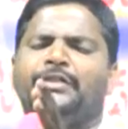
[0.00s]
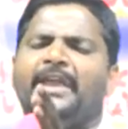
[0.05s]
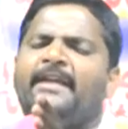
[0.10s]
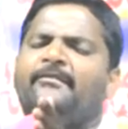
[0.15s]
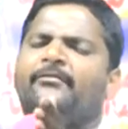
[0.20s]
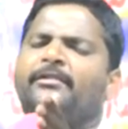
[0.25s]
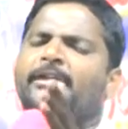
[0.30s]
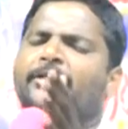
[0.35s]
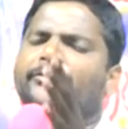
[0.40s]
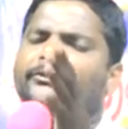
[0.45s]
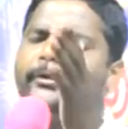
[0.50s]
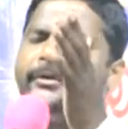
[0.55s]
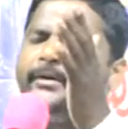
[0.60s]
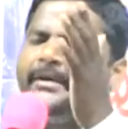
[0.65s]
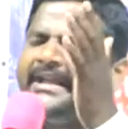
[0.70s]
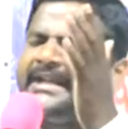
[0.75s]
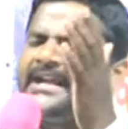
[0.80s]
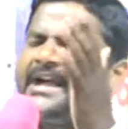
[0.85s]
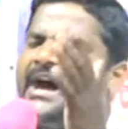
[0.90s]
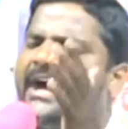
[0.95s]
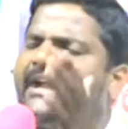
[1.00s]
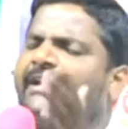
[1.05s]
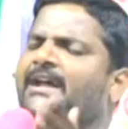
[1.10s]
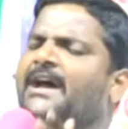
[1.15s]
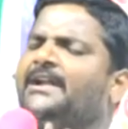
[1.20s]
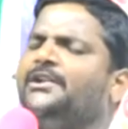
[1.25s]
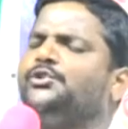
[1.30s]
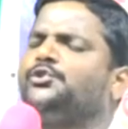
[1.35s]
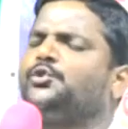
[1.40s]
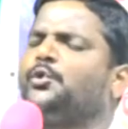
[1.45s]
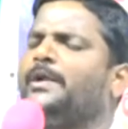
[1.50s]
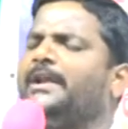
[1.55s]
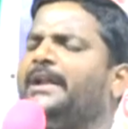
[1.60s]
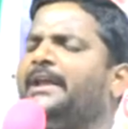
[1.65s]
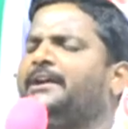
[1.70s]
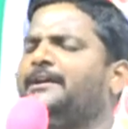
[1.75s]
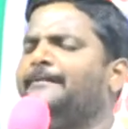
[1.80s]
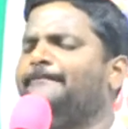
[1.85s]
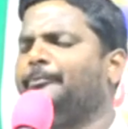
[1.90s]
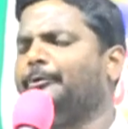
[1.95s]
దేవుని యొద్ నుండి కార్యాలు
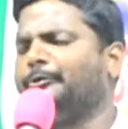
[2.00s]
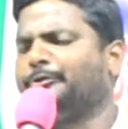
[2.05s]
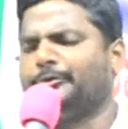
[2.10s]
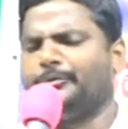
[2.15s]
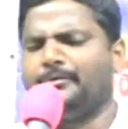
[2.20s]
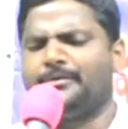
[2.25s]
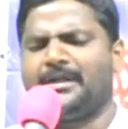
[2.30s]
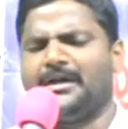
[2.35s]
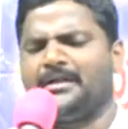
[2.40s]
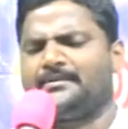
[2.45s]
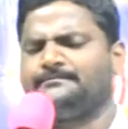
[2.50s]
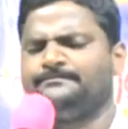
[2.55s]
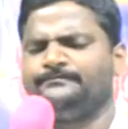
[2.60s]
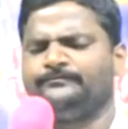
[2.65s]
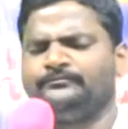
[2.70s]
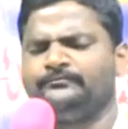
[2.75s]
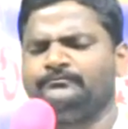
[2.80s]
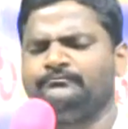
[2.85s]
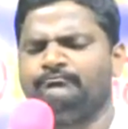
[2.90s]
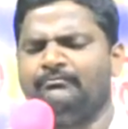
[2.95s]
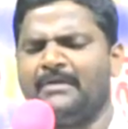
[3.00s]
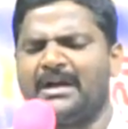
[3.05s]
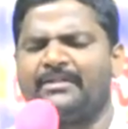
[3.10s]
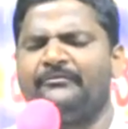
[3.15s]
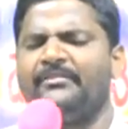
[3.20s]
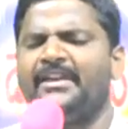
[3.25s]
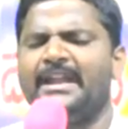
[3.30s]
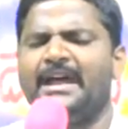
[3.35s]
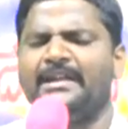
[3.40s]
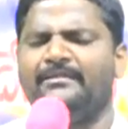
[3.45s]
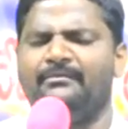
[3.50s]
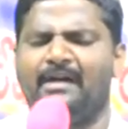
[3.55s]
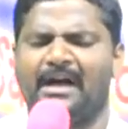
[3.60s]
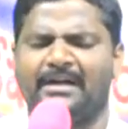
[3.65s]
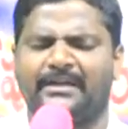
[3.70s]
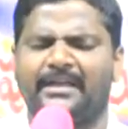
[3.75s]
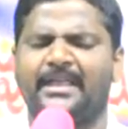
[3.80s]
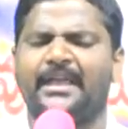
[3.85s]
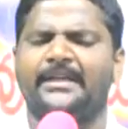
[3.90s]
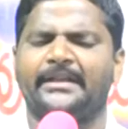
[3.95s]
చూడలేకపోతుంటారు బాగా వినాలి
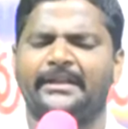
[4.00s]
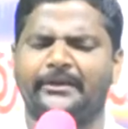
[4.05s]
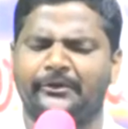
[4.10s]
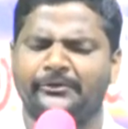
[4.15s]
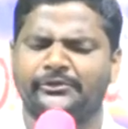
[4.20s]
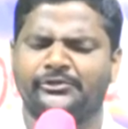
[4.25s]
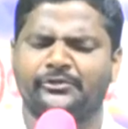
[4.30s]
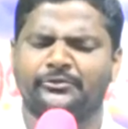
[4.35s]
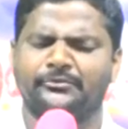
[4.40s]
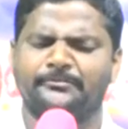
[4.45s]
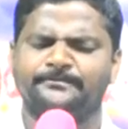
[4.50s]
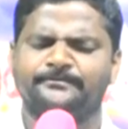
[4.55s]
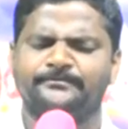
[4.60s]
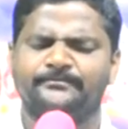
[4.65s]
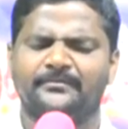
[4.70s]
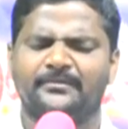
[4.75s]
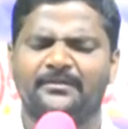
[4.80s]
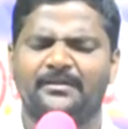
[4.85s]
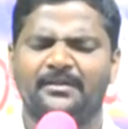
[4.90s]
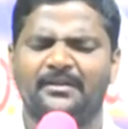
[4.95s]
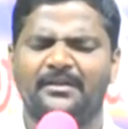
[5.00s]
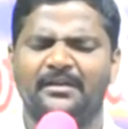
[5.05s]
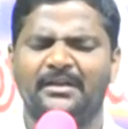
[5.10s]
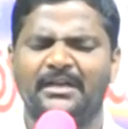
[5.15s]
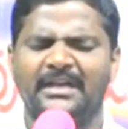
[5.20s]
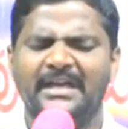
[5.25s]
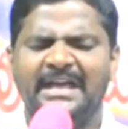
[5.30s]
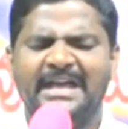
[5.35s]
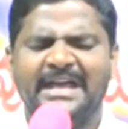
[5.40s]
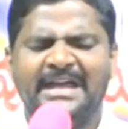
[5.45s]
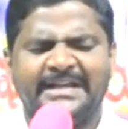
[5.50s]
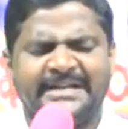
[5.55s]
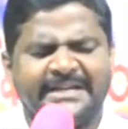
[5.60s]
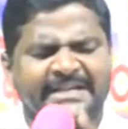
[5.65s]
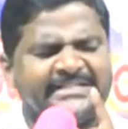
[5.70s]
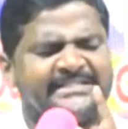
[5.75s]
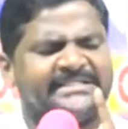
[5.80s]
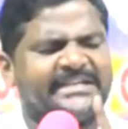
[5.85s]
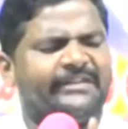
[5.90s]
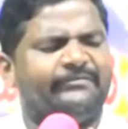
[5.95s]
వాక్యాన్ని రోజు నీ
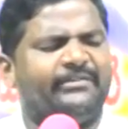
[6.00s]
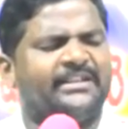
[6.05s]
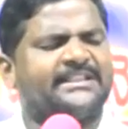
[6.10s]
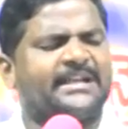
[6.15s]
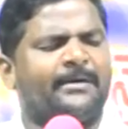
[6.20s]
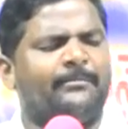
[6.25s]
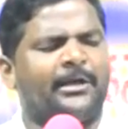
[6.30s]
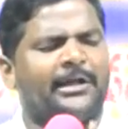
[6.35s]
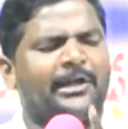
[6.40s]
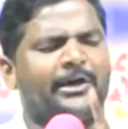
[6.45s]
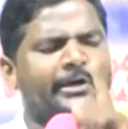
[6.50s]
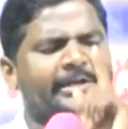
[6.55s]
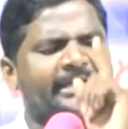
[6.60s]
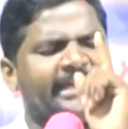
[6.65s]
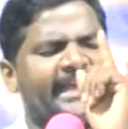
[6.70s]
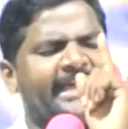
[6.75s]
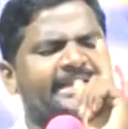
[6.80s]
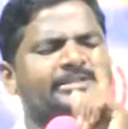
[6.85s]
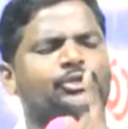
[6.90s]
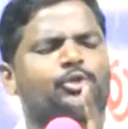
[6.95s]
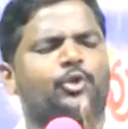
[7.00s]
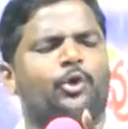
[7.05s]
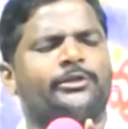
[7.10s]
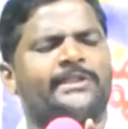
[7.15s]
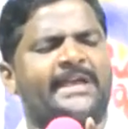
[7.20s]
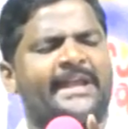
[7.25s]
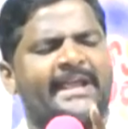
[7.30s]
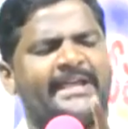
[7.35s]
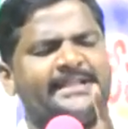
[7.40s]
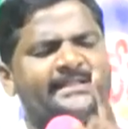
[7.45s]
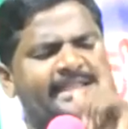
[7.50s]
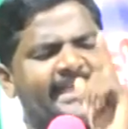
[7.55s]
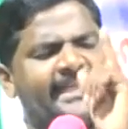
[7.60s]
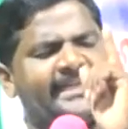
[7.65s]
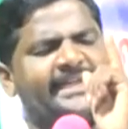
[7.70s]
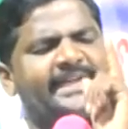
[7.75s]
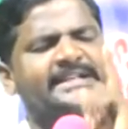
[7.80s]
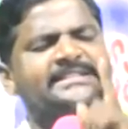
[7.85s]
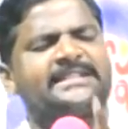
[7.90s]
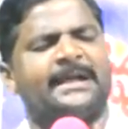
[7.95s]
జీవితంలో ఏ శోధన అయితే
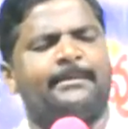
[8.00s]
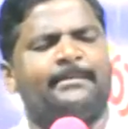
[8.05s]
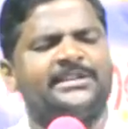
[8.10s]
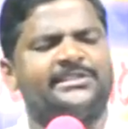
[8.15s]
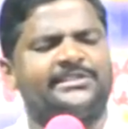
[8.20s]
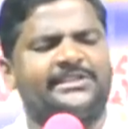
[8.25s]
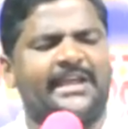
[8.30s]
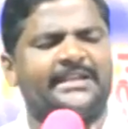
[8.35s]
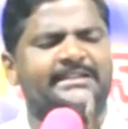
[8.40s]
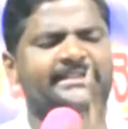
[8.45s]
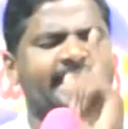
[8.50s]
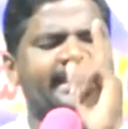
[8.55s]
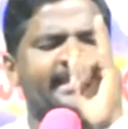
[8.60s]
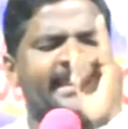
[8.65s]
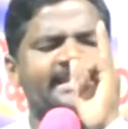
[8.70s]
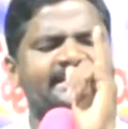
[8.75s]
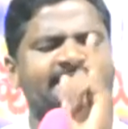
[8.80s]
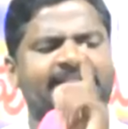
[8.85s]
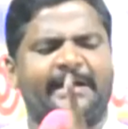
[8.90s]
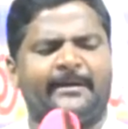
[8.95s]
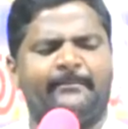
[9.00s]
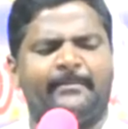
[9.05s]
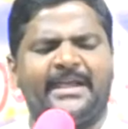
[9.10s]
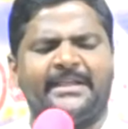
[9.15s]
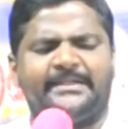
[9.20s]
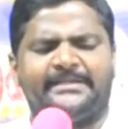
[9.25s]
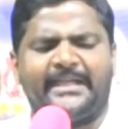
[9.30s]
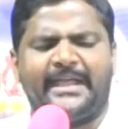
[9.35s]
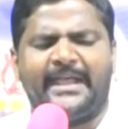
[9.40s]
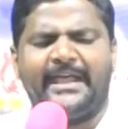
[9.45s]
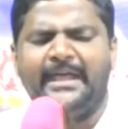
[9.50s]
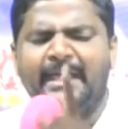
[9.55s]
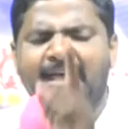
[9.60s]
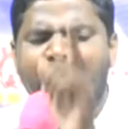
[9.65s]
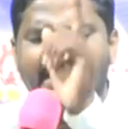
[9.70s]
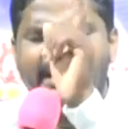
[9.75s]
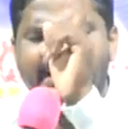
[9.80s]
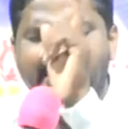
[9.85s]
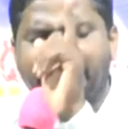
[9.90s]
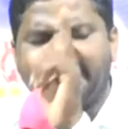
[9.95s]
ఏ సమస్య అయితే ఏ శ్రమ అయితే
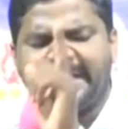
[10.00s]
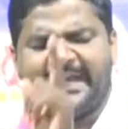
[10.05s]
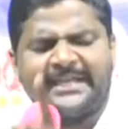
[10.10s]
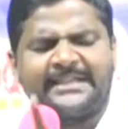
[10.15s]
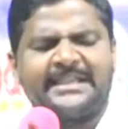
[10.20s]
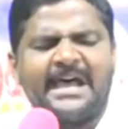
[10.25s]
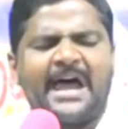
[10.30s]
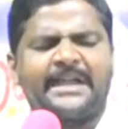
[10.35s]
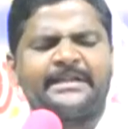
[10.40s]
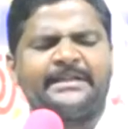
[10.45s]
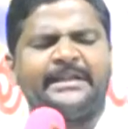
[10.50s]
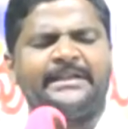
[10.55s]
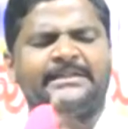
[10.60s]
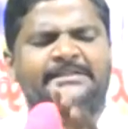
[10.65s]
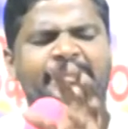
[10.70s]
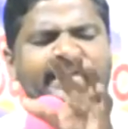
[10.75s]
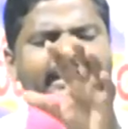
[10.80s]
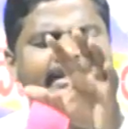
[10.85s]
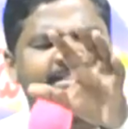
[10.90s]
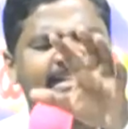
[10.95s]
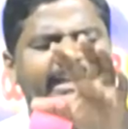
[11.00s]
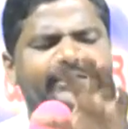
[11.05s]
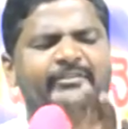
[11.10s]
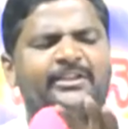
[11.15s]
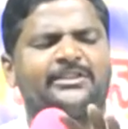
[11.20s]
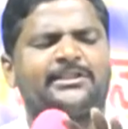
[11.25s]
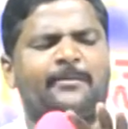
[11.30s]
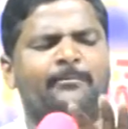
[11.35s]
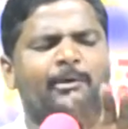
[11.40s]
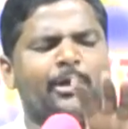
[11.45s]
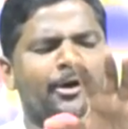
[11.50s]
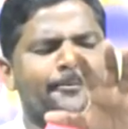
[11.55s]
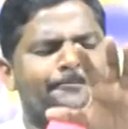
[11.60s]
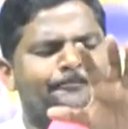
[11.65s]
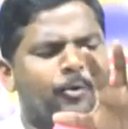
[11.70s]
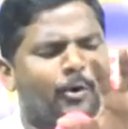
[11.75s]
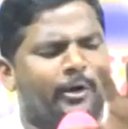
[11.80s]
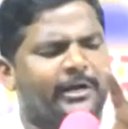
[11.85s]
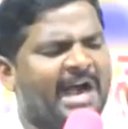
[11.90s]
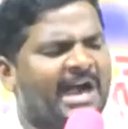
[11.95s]
ఏ దాన్ని నీ జీవితంలో
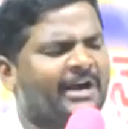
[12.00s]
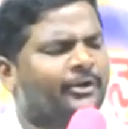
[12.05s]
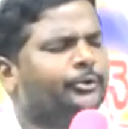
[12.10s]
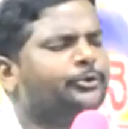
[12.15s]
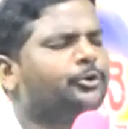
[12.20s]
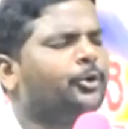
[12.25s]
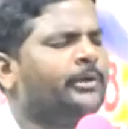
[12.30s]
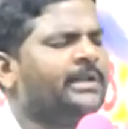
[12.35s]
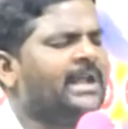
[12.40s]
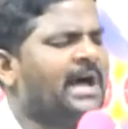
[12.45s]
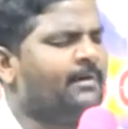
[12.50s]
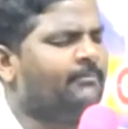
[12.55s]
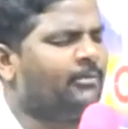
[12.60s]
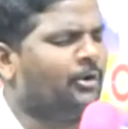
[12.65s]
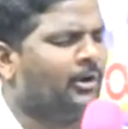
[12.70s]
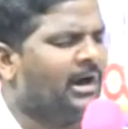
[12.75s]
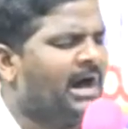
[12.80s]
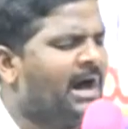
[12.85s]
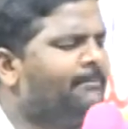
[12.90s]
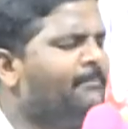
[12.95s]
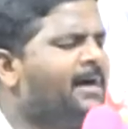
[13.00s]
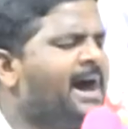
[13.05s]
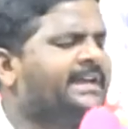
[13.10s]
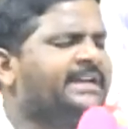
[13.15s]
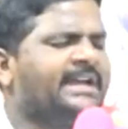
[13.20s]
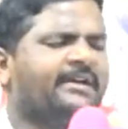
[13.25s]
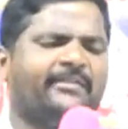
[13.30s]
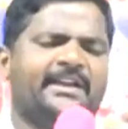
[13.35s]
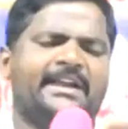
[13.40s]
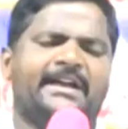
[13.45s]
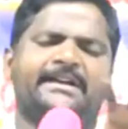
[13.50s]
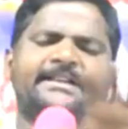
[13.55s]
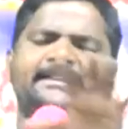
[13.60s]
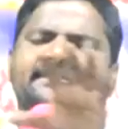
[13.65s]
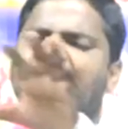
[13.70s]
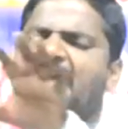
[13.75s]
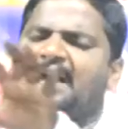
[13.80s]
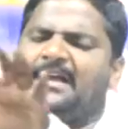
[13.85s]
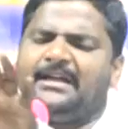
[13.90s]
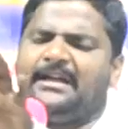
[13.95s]
పోరాడుతున్నామో అమ్మాయ వినండి
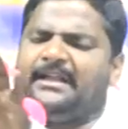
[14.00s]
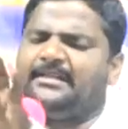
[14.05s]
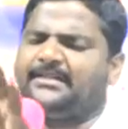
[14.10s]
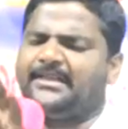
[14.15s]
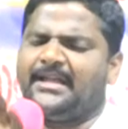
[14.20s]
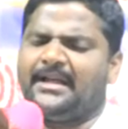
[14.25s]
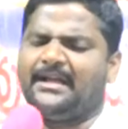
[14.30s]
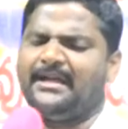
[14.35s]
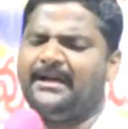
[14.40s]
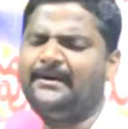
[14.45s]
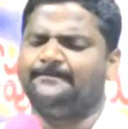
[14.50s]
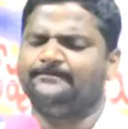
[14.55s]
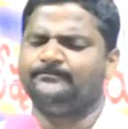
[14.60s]
జాగ్రత్తగా